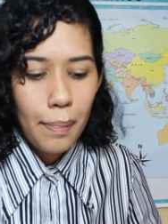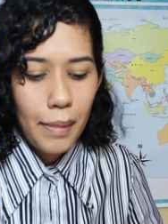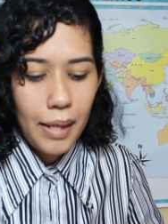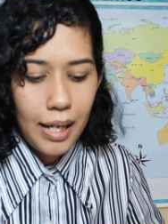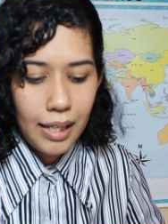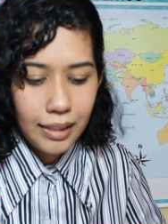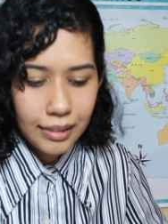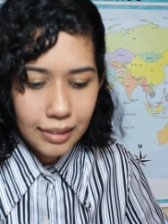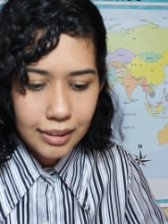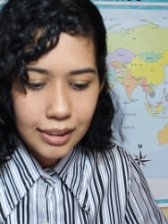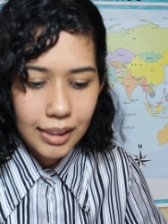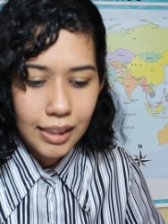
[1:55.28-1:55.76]

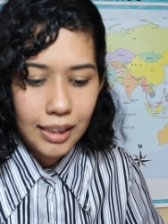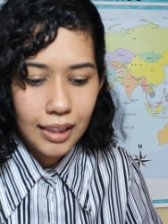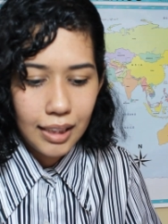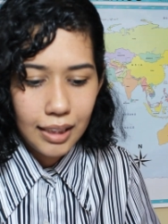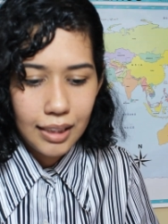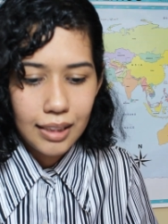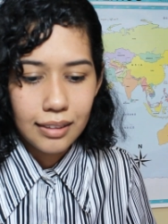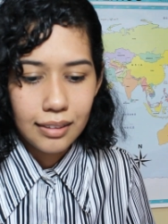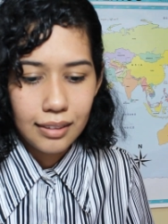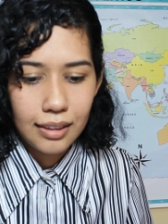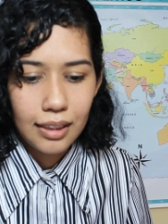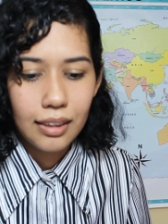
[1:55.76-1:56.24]
en sí
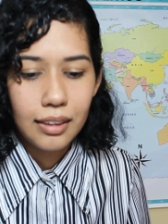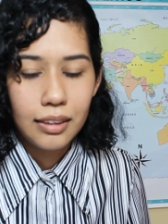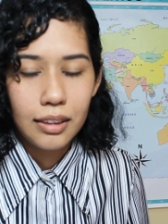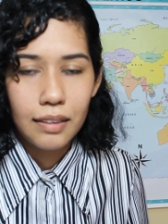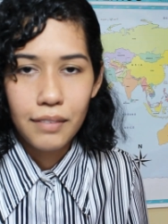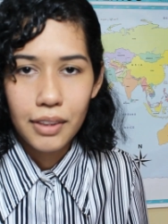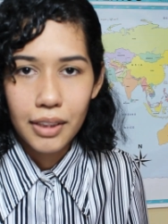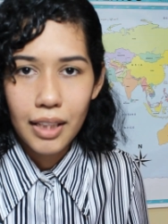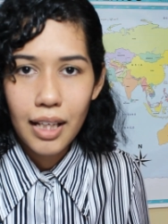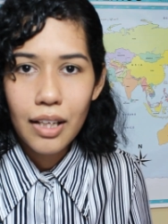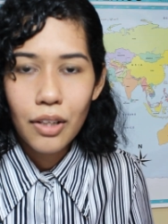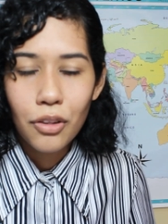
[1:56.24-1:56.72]
de esta
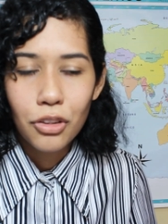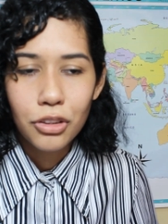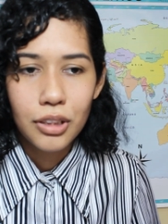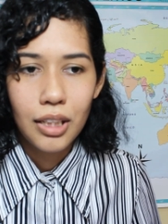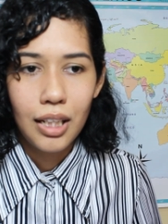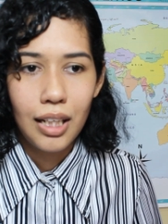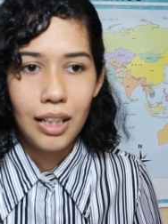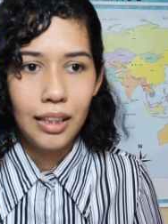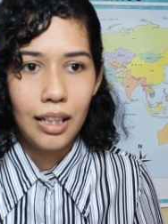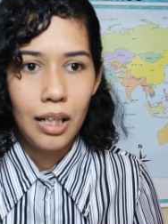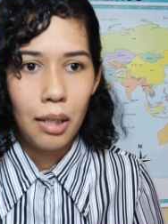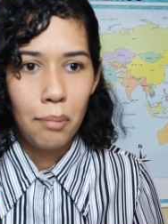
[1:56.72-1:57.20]
actividad, o
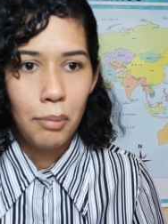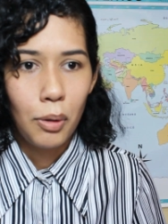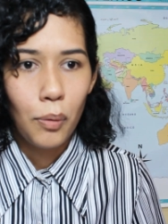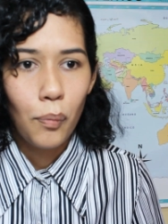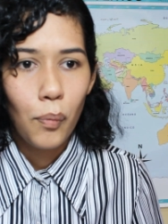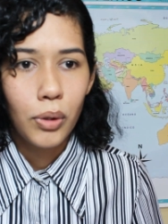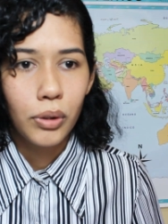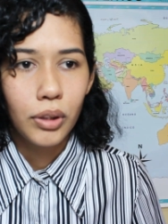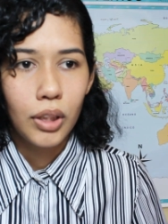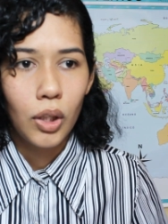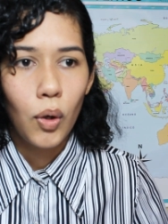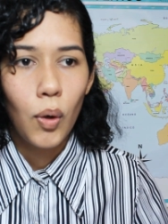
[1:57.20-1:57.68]
sea, el darme
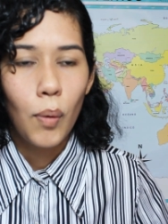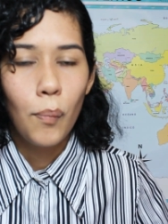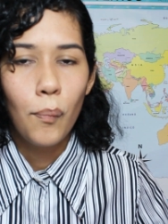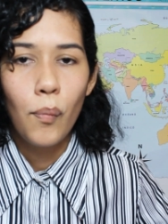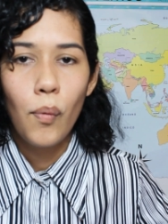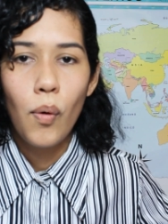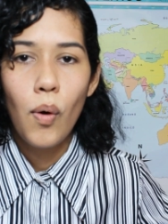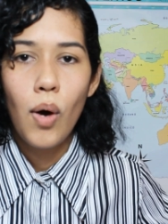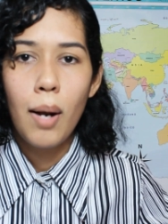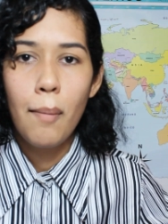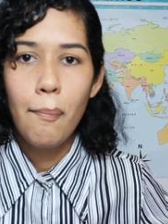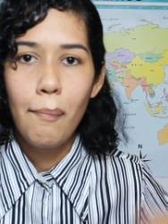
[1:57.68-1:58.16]
cuenta
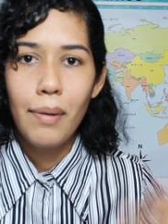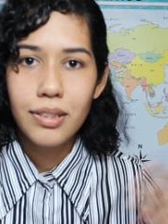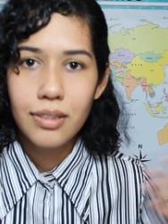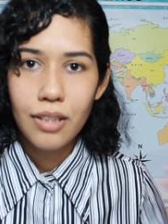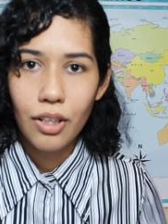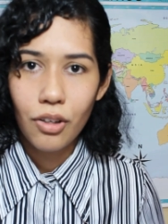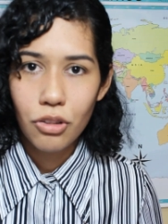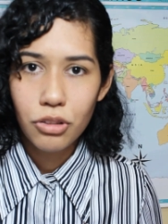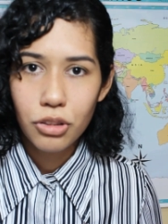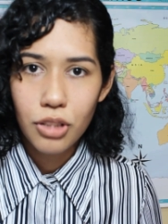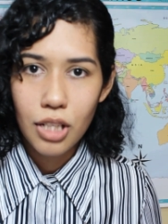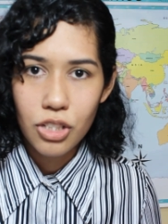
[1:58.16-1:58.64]
cómo al
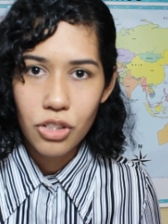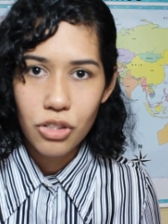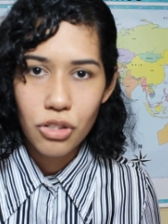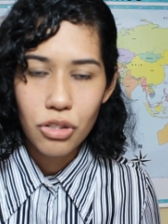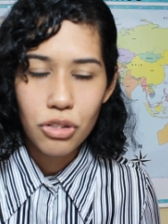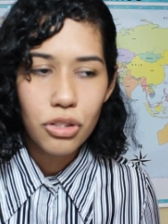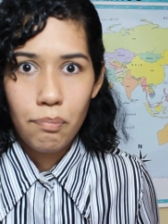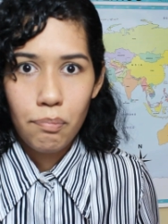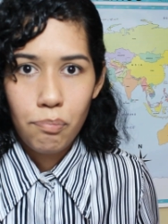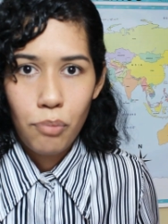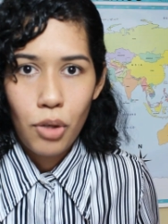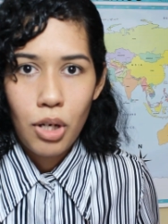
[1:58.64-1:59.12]
pasar los
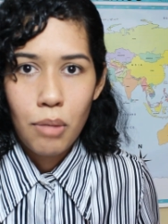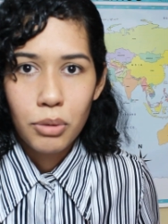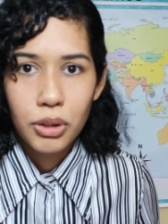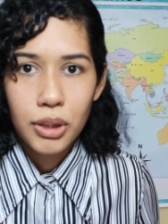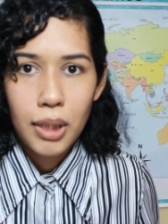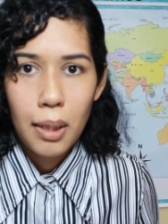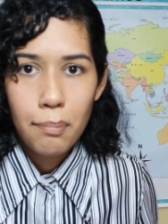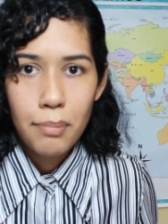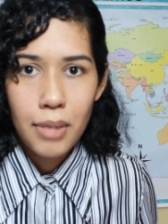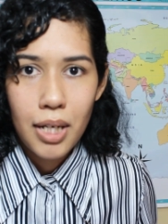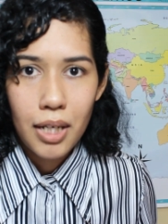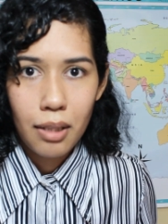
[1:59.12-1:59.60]
años podemos
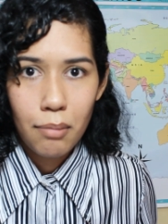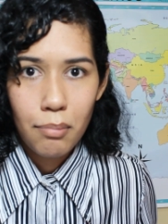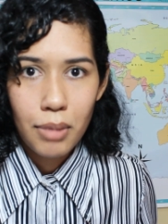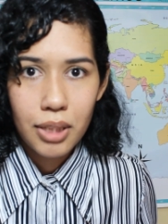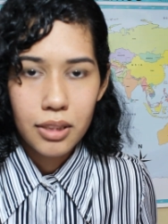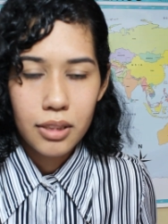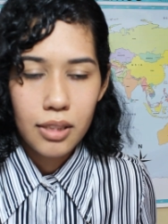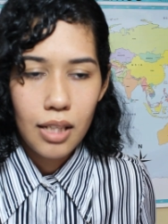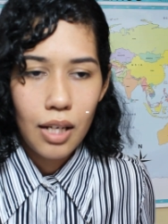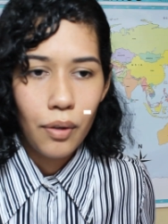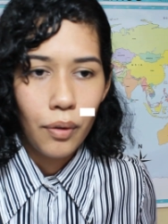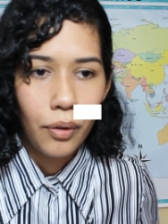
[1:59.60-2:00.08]
cambiar
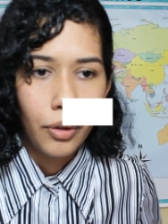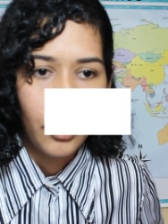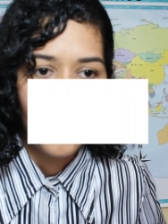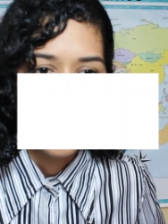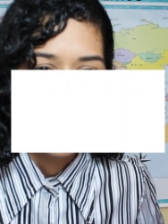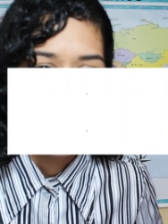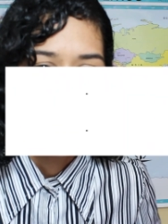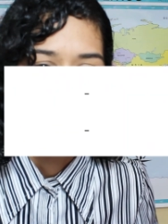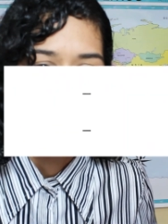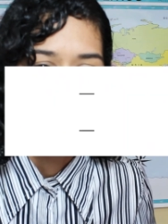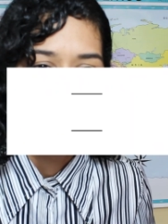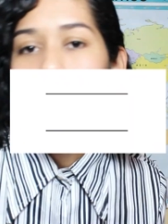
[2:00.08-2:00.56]
demasiado,
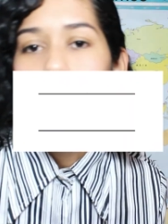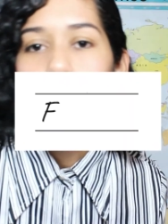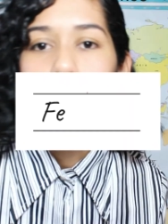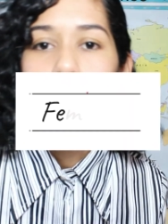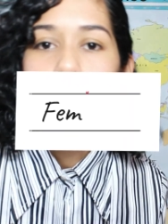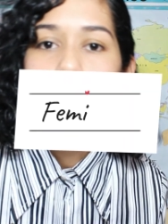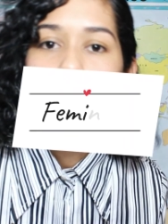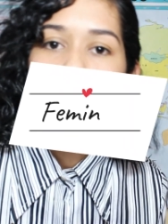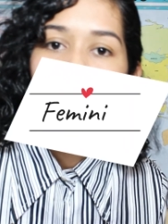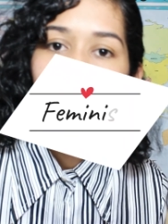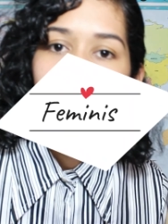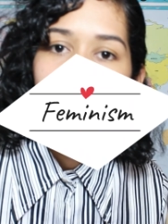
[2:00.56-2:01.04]
¿no?
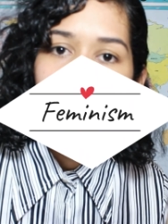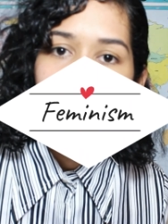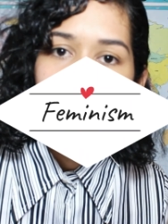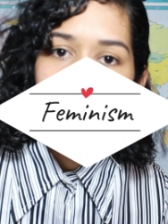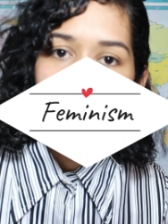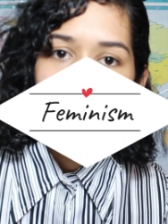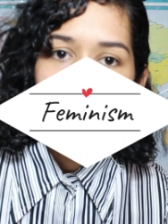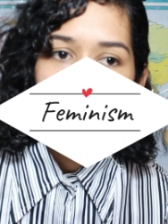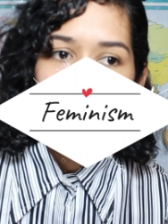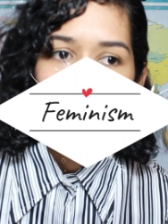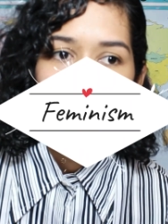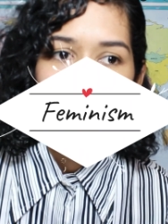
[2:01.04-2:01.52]
Y es que una
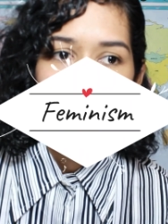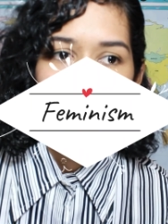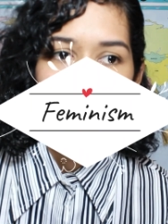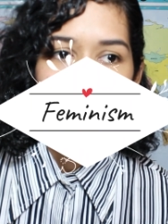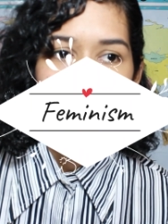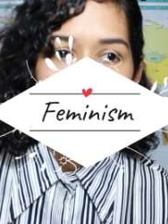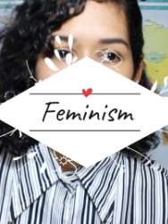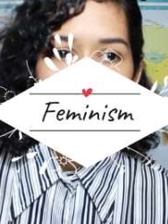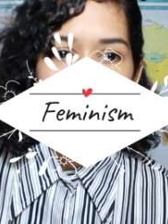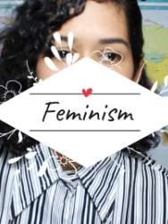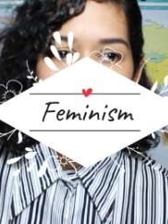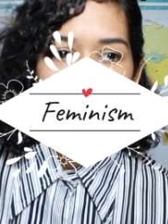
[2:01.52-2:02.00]
de las
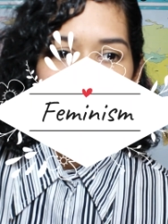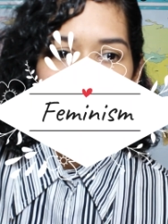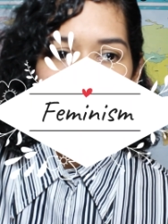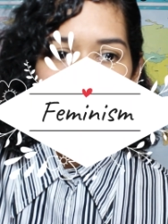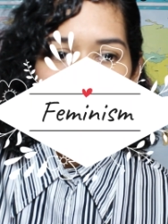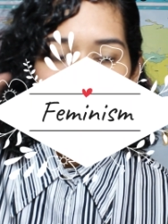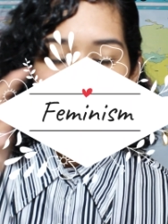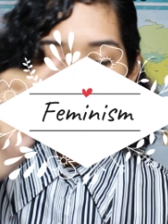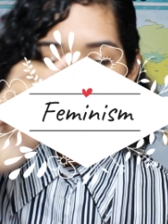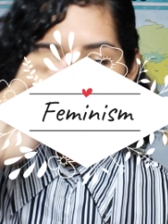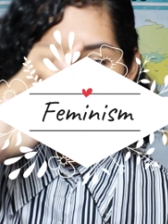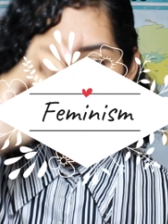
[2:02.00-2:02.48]
cosas que
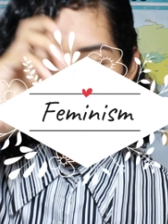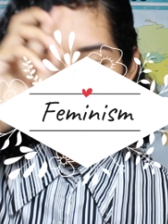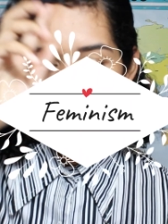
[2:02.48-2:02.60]
notas